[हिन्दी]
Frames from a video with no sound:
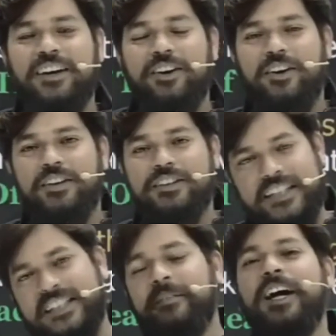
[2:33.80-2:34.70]
और
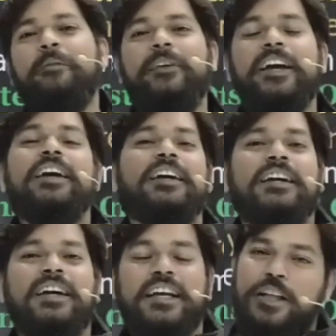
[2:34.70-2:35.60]
जिस समय आपने
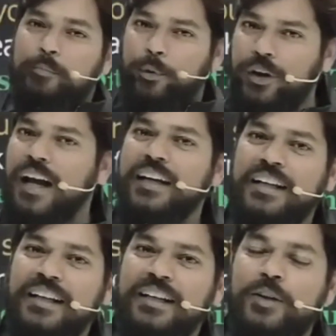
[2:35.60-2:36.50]
ऐसा बोला
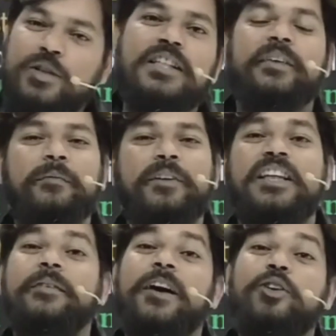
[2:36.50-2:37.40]
उस समय आपके
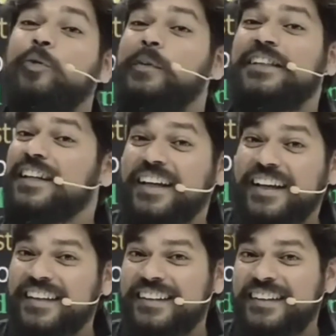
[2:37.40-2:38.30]
दिमाग को पता चल
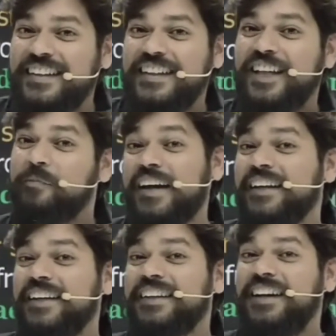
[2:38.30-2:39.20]
गया कि
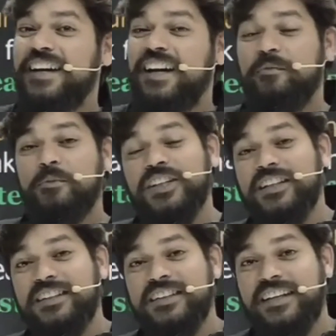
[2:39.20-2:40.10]
भाई अब मुझे
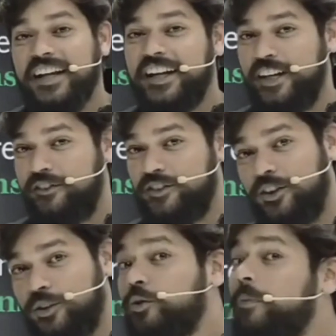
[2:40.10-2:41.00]
नेगेटिव
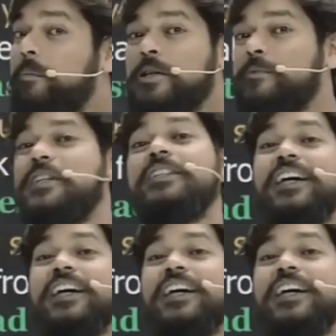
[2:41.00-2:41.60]
थॉट को वापस भेजना